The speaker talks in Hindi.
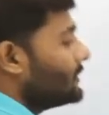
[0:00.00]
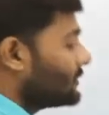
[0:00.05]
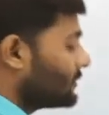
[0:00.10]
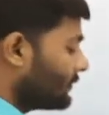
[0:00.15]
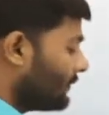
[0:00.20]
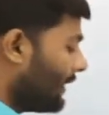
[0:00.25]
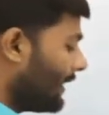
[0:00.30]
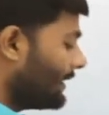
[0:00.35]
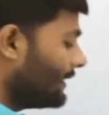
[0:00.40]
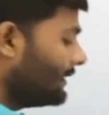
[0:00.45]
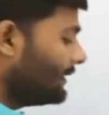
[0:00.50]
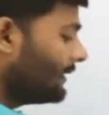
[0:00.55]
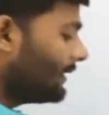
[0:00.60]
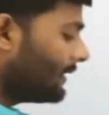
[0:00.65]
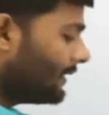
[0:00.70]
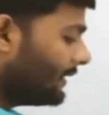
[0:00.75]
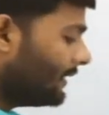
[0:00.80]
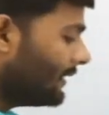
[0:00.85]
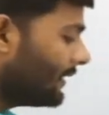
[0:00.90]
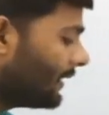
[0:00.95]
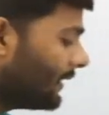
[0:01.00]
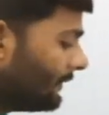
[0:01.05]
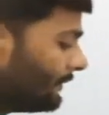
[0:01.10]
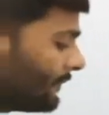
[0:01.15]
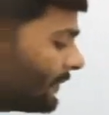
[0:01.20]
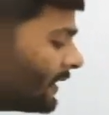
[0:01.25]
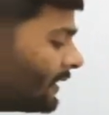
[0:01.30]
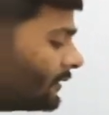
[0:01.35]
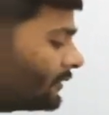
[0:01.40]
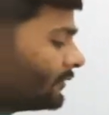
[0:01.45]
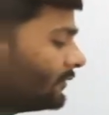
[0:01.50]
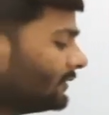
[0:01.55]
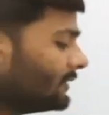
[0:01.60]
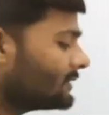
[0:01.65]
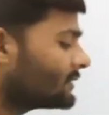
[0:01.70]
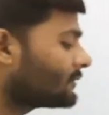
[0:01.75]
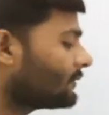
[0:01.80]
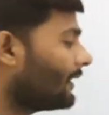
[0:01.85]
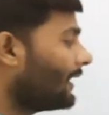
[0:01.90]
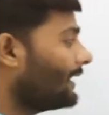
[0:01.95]
स्क्वायरिंग करी है तो
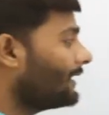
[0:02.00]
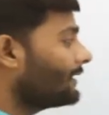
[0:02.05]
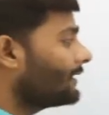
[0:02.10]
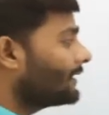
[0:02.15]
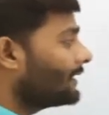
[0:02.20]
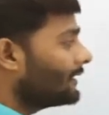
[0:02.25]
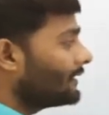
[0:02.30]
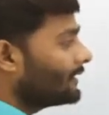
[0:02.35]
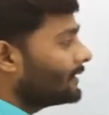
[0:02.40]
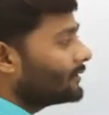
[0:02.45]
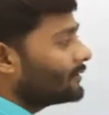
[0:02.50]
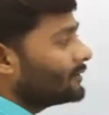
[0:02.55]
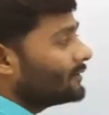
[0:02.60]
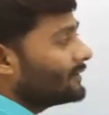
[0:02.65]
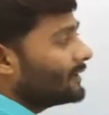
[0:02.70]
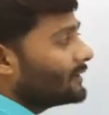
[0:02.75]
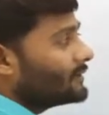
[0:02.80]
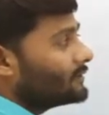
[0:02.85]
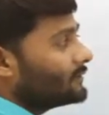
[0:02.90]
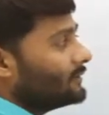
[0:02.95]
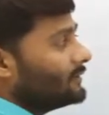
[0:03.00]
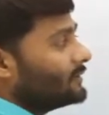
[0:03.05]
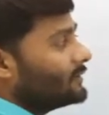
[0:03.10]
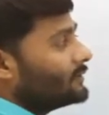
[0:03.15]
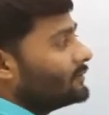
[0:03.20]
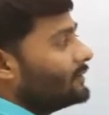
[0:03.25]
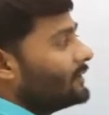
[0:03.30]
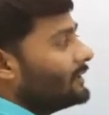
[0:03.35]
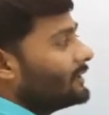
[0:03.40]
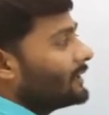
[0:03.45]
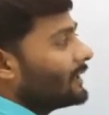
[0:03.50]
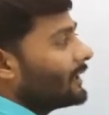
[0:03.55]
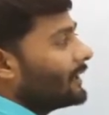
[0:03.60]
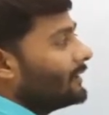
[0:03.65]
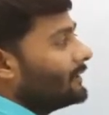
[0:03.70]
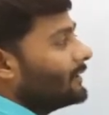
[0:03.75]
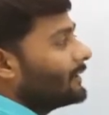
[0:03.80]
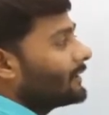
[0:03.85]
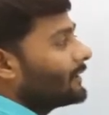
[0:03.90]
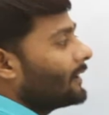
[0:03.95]
स्क्वायर करेंगे तो यह जो यूनिट है
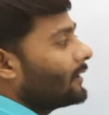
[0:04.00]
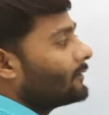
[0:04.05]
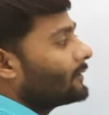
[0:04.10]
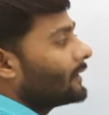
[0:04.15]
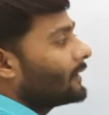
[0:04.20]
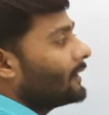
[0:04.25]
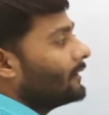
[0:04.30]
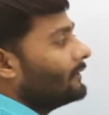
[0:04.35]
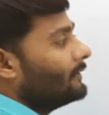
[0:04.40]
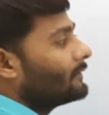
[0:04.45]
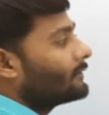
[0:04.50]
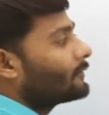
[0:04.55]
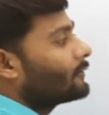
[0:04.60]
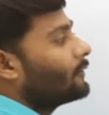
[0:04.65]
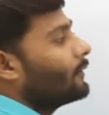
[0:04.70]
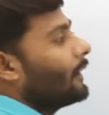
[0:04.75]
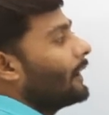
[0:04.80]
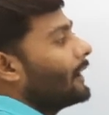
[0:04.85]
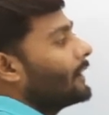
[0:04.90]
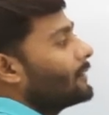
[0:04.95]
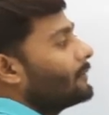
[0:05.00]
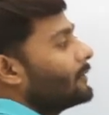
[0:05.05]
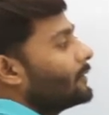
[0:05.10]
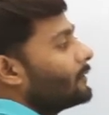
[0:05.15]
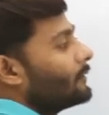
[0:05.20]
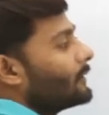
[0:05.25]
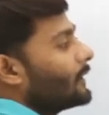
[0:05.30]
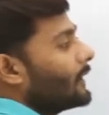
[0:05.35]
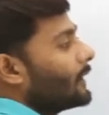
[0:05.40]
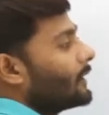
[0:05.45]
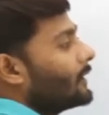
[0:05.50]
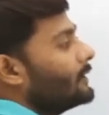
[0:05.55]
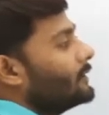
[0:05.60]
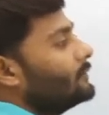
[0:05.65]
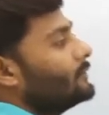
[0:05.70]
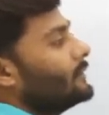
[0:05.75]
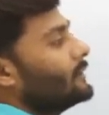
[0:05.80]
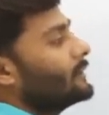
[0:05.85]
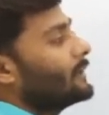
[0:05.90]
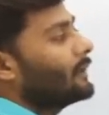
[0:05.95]
यह क्या हो जाएगा स्क्वायर में हो जाएगा
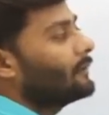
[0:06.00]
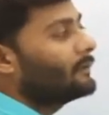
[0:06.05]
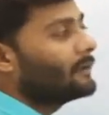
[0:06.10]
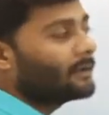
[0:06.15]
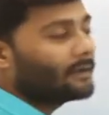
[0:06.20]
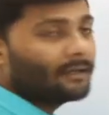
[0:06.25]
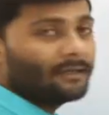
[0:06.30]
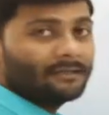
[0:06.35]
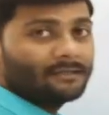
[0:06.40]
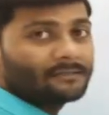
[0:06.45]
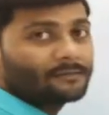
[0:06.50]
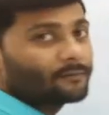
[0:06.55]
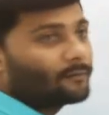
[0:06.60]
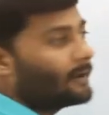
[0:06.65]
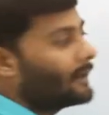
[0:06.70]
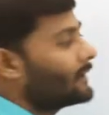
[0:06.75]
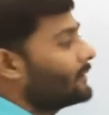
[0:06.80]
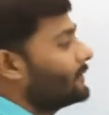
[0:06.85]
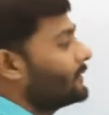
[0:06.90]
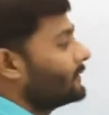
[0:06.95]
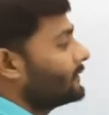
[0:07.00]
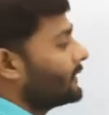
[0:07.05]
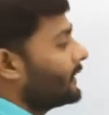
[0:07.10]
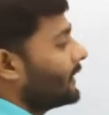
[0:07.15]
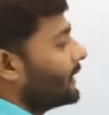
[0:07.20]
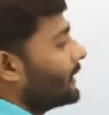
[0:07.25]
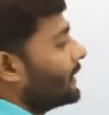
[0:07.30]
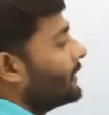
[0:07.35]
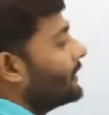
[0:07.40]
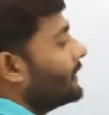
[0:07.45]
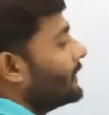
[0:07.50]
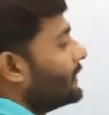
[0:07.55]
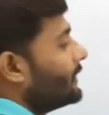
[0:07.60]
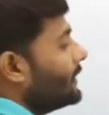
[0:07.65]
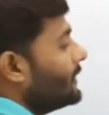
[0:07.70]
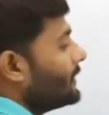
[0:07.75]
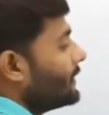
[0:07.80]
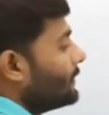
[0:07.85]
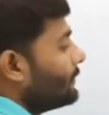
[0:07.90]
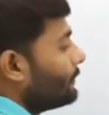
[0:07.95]
यूनिट क्या हो जाएगा स्क्वायर में हो जाएगा
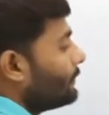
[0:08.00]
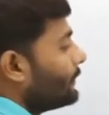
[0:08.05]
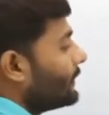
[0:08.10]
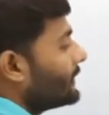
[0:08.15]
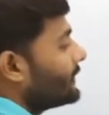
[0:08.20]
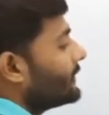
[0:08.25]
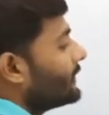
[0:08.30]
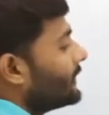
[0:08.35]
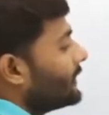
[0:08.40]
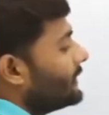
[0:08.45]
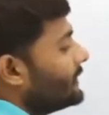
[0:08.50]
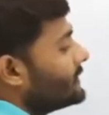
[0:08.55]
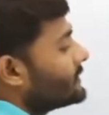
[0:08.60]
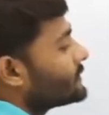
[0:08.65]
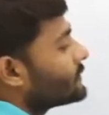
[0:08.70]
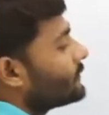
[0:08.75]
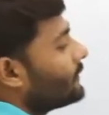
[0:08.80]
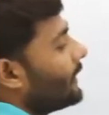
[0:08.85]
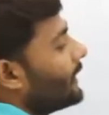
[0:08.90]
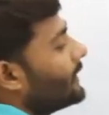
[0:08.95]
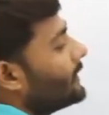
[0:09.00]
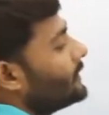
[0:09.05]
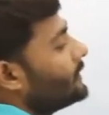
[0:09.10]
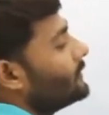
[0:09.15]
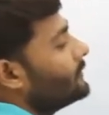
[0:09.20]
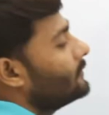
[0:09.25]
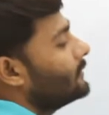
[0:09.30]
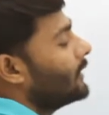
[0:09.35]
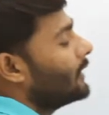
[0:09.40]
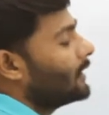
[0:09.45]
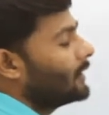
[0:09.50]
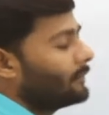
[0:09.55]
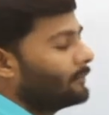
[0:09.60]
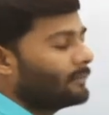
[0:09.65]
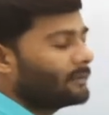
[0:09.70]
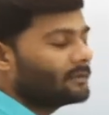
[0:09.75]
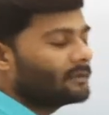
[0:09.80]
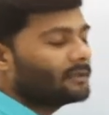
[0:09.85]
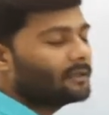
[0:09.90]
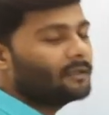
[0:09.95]
यानी कि पंद्रह स्क्वायर
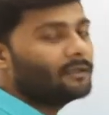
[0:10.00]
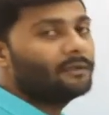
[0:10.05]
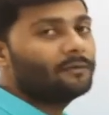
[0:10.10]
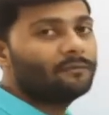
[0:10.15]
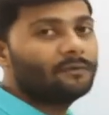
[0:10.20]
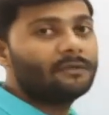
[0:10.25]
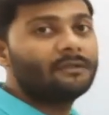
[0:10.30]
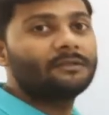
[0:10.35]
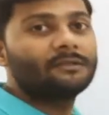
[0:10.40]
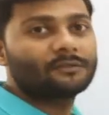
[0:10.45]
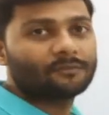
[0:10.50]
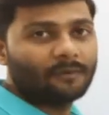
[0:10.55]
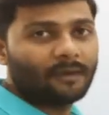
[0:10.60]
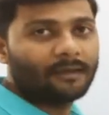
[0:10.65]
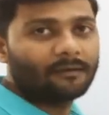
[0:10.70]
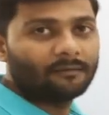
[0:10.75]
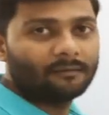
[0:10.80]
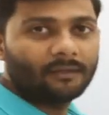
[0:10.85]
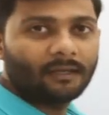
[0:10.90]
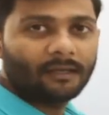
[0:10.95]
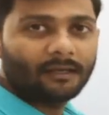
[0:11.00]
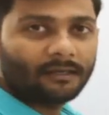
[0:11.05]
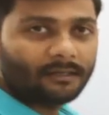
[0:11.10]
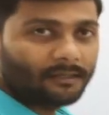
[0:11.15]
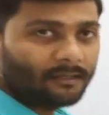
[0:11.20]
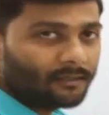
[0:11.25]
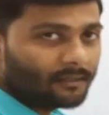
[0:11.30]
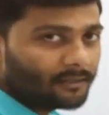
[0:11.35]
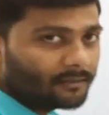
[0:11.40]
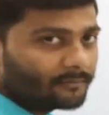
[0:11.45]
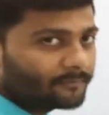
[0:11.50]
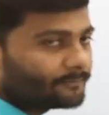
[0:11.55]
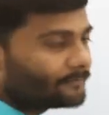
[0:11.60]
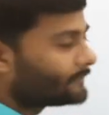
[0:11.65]
पंद्रह यूनिट स्क्वायर हो जाएगा ठीक है ना